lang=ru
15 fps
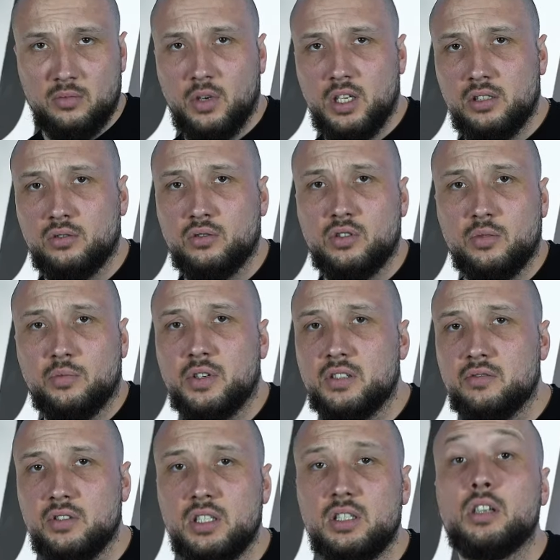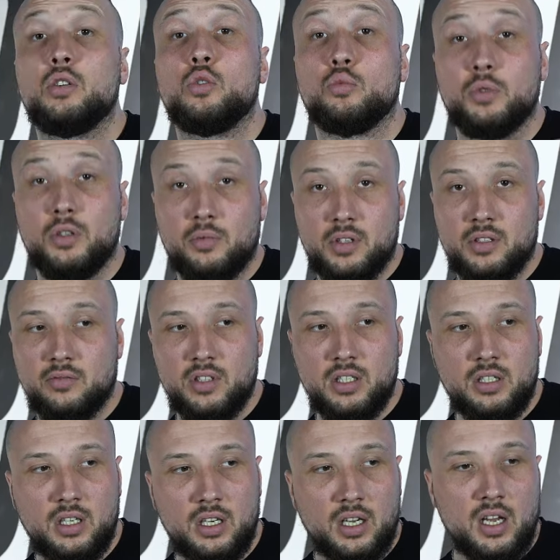внимание, то что все производители, крупные
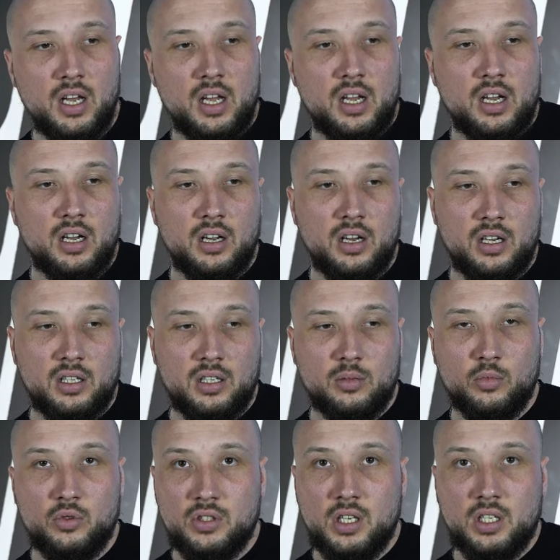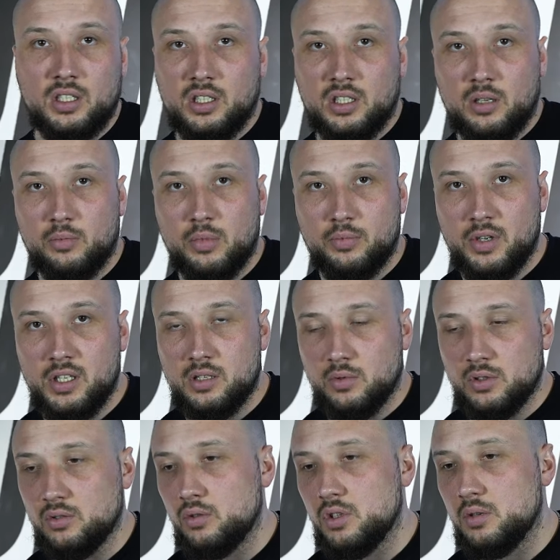производители, э, на мой взгляд, их там по пальцам
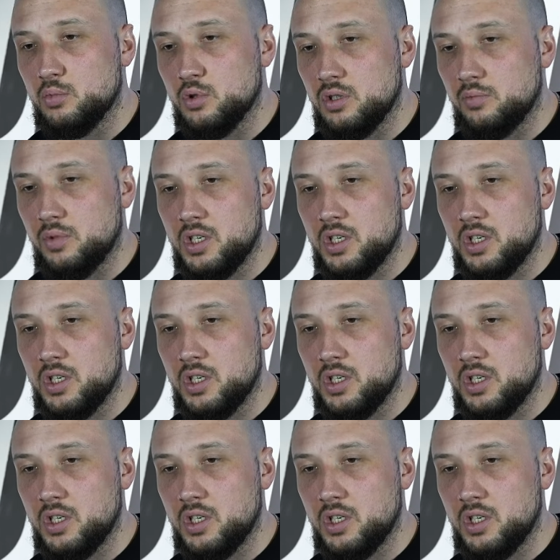одной руки можно